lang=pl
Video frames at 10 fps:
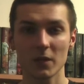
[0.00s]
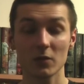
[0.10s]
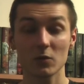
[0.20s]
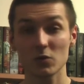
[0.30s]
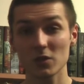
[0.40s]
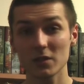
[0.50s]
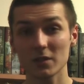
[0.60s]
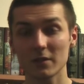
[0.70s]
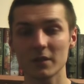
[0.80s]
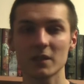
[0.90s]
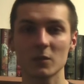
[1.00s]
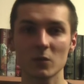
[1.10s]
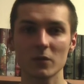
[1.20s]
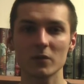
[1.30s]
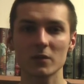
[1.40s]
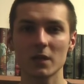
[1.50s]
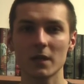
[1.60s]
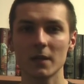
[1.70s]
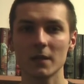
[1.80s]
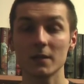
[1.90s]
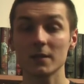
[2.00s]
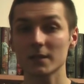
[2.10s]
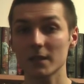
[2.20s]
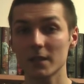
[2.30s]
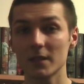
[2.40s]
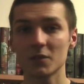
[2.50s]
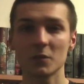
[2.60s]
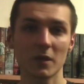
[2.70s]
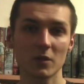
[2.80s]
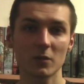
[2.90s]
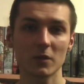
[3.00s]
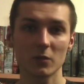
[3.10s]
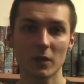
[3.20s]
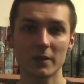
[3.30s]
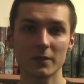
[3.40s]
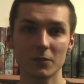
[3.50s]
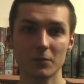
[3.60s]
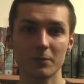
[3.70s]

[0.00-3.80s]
którzy, nawiasem mówiąc, nie zginęli śmiercią naturalną.